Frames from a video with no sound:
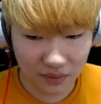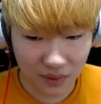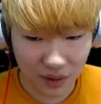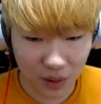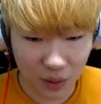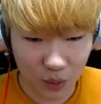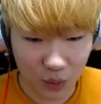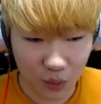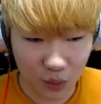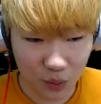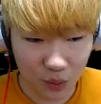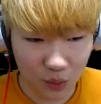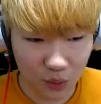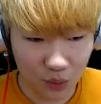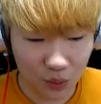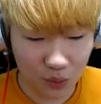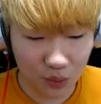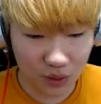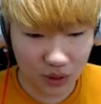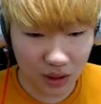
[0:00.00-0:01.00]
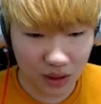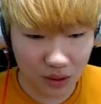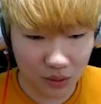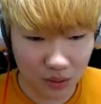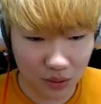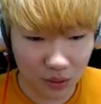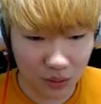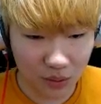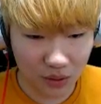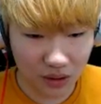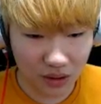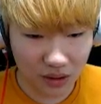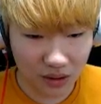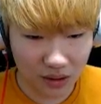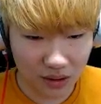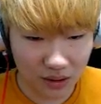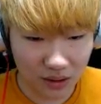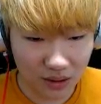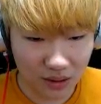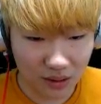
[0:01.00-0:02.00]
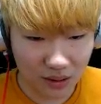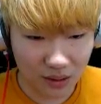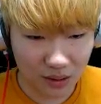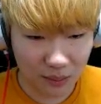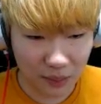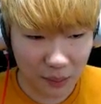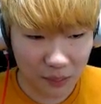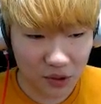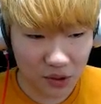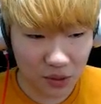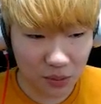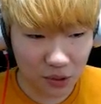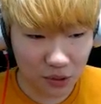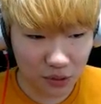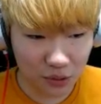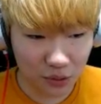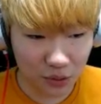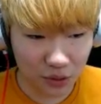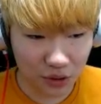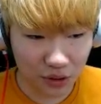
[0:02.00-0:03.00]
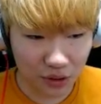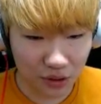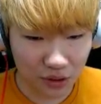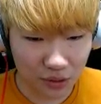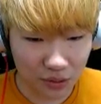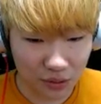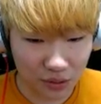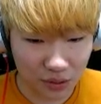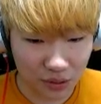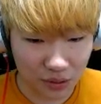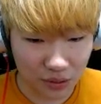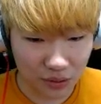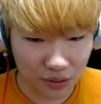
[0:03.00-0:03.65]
오 쌀도 나오네 밥 지어 먹을 수도 있겠다 이거